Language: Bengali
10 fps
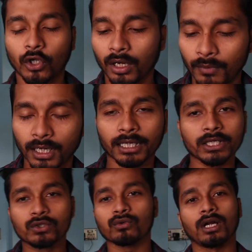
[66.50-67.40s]
সকালবেলা
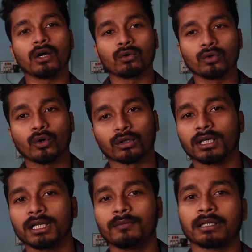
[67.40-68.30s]
কিচ্ছু না কোনো
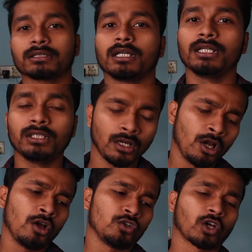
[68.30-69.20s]
কথা নেই বার্তা নেই
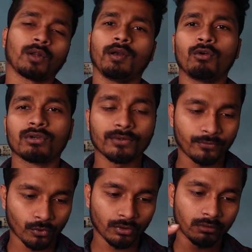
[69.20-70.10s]
সকালবেলা উঠে
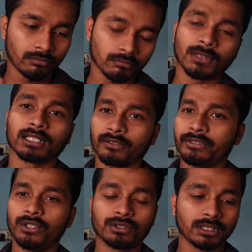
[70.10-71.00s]
ফোন কালকে
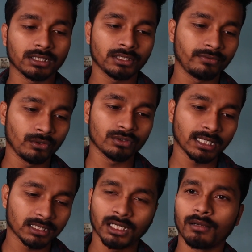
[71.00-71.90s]
ভিডিও ছেড়েছি ভিউজ
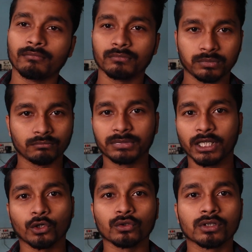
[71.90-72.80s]
দেখছিলাম
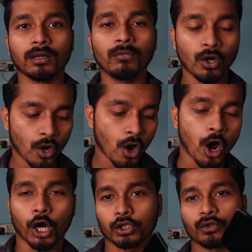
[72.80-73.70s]
চেক করছিলাম
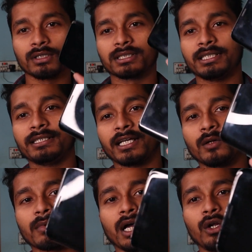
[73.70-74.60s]
হট করে স্ক্রিনটা
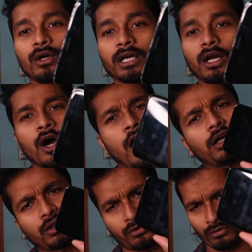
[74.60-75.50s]
এরকম কালো হয়ে গেল
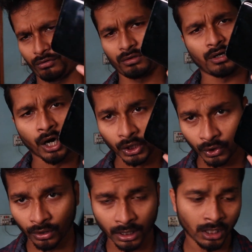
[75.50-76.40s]
হট হট
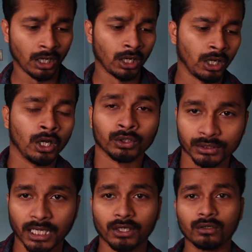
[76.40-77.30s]
করে তো
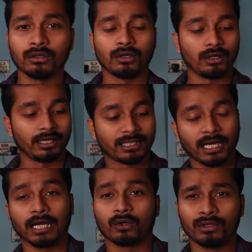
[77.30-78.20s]
যাই হোক এটা
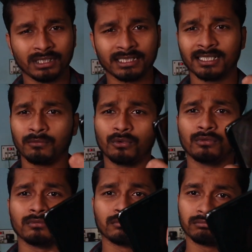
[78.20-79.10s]
এখন নিয়ে যাব
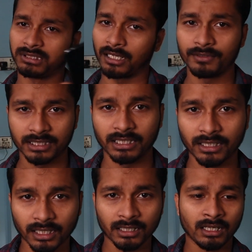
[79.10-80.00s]
সার্ভিস
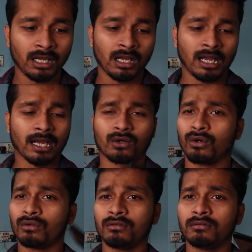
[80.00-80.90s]
সেন্টারে এখন